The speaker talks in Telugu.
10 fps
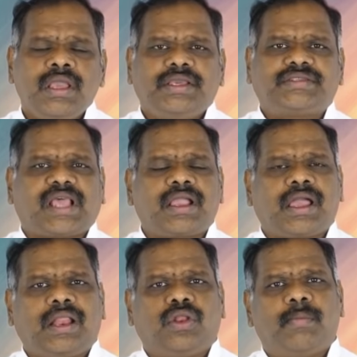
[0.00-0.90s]
ఈ
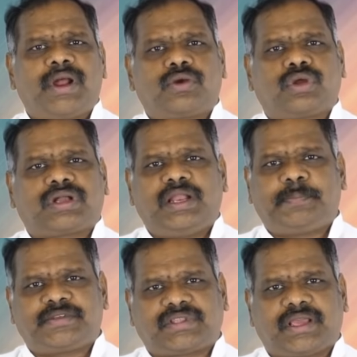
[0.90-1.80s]
సంఘాలలో మనకు
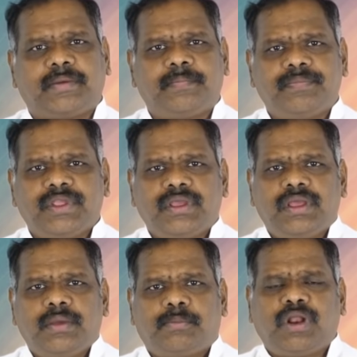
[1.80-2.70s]
కనిపిస్తాయి
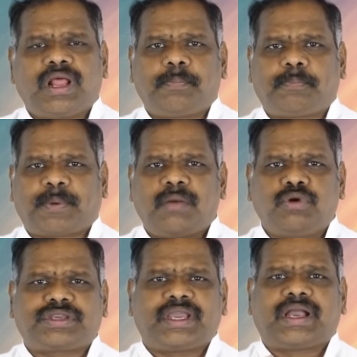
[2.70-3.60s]
పిల్లల
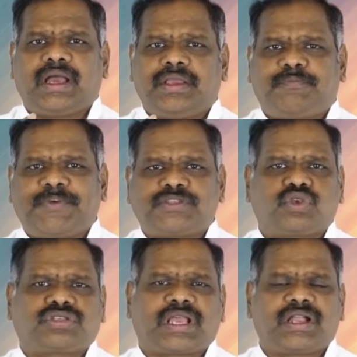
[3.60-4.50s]
ప్రాముఖ్యంగా ఎఫ్ఎస్
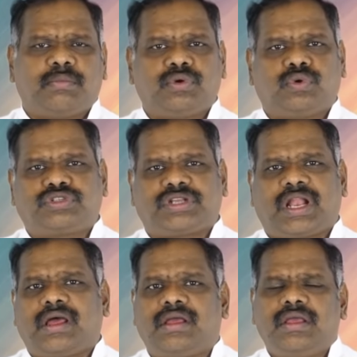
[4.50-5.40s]
సంఘమును గూర్చిన
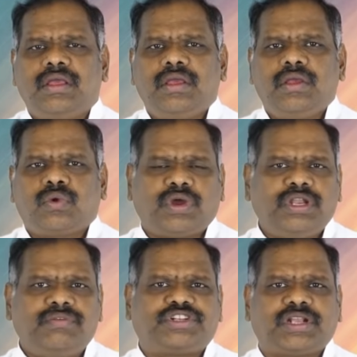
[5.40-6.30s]

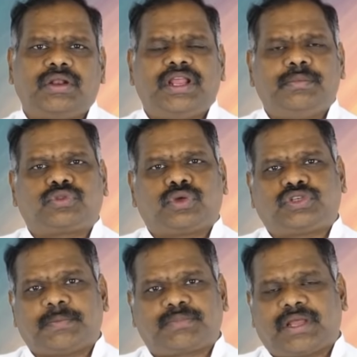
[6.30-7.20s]
కొన్ని విషయాలు నేను మీతో
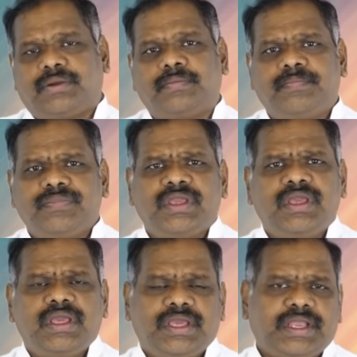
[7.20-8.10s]
చెప్తాను
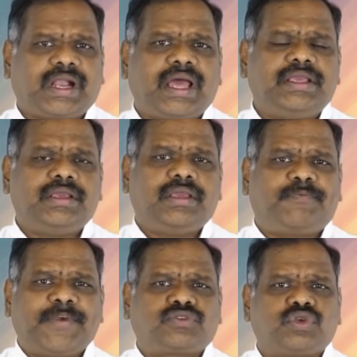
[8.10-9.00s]
ఇక్కడ ఈ
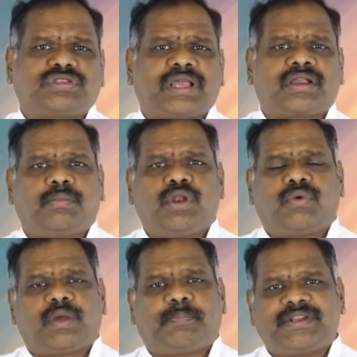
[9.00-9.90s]
ఎఫెసు సంఘంలో
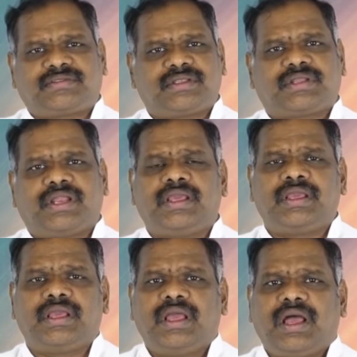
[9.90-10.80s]
ఉన్న పరిస్థితిని
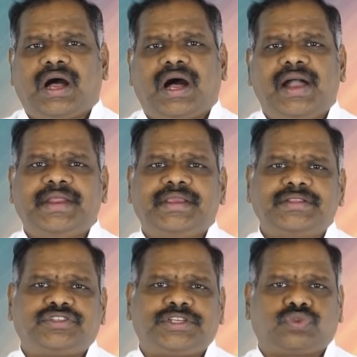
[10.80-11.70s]
ఆయన
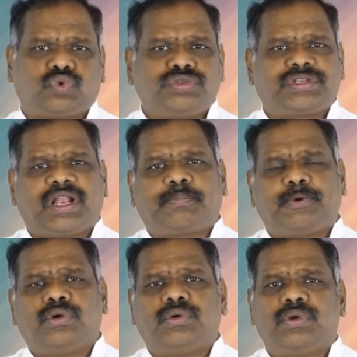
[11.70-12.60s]
ఎంచి తూచినప్పుడు